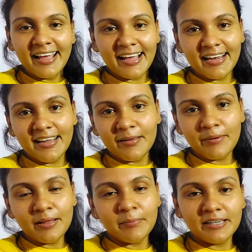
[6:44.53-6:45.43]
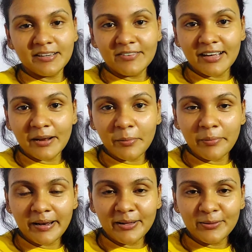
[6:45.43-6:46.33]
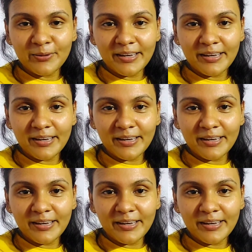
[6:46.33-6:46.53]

खाने के बाद बर्तन वगैरह भी मैंने धो